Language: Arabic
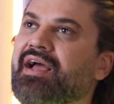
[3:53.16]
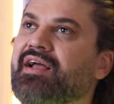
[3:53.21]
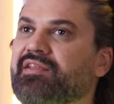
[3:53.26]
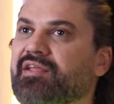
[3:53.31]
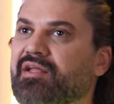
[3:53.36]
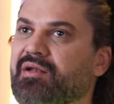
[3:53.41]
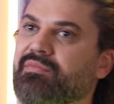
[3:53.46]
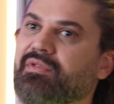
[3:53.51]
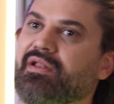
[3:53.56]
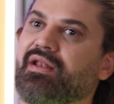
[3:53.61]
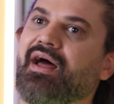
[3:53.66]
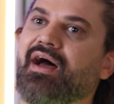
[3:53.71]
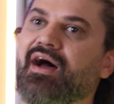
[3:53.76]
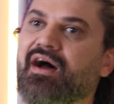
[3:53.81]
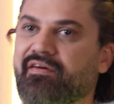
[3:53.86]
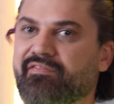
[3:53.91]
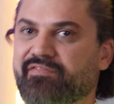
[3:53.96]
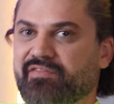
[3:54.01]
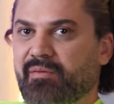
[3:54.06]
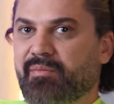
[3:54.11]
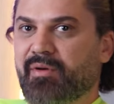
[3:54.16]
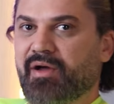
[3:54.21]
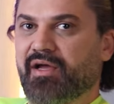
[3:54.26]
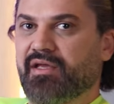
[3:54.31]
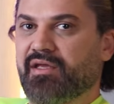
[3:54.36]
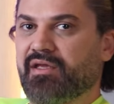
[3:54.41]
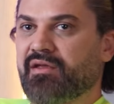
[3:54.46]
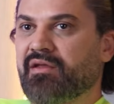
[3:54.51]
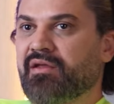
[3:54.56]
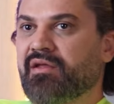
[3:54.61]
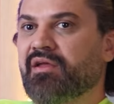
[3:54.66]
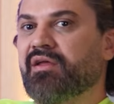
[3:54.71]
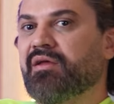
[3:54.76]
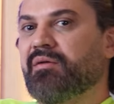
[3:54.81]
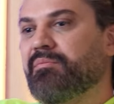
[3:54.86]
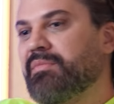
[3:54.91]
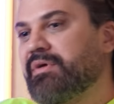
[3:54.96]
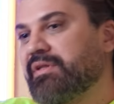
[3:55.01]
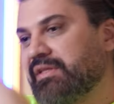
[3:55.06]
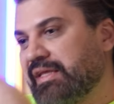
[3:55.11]
اكثر من الحاف تبعي
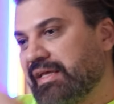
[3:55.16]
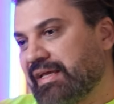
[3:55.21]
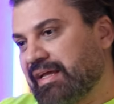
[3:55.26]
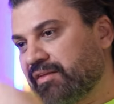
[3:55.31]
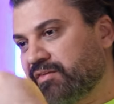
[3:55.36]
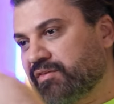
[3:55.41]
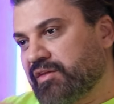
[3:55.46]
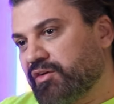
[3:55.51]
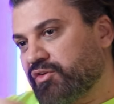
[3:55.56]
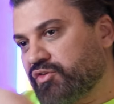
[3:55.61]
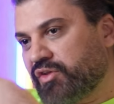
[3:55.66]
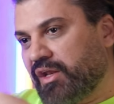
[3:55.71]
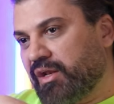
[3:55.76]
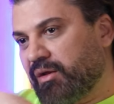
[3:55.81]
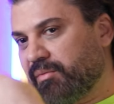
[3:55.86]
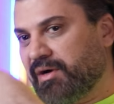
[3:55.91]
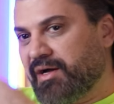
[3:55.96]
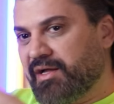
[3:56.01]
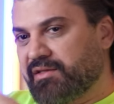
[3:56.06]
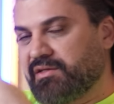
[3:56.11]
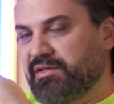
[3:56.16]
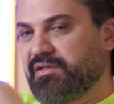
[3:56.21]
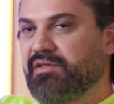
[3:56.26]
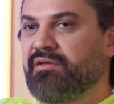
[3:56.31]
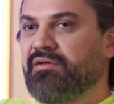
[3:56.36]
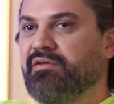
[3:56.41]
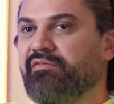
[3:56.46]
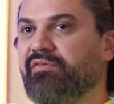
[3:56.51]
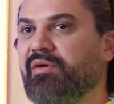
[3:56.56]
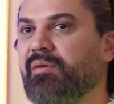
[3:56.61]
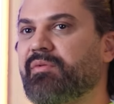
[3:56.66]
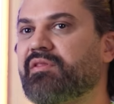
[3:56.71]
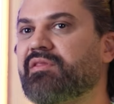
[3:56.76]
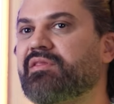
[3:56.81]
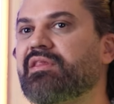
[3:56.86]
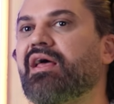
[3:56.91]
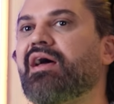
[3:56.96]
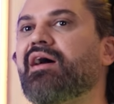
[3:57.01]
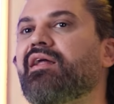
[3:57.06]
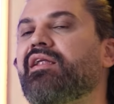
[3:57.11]
بدي كثر طلباتي
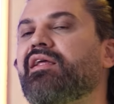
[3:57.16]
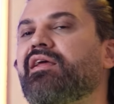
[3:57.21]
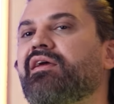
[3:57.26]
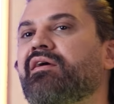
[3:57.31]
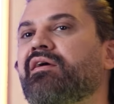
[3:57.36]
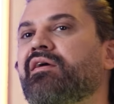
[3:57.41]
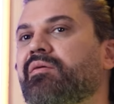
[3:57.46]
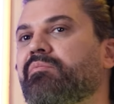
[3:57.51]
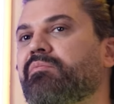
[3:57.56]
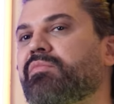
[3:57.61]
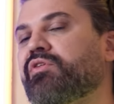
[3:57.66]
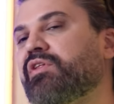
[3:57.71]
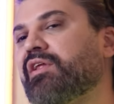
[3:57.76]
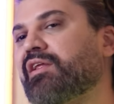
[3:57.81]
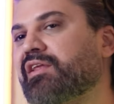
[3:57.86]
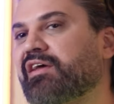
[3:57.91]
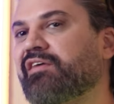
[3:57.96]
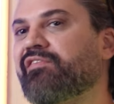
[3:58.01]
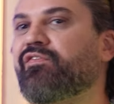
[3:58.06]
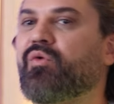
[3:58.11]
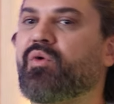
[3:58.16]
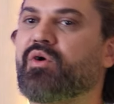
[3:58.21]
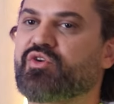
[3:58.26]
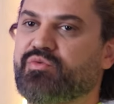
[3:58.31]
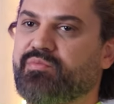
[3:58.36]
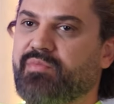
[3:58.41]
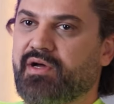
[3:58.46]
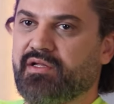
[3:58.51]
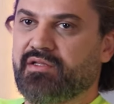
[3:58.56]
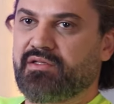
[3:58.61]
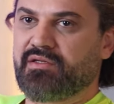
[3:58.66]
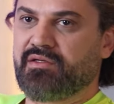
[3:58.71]
فبالتالي بدها تخف واجباتي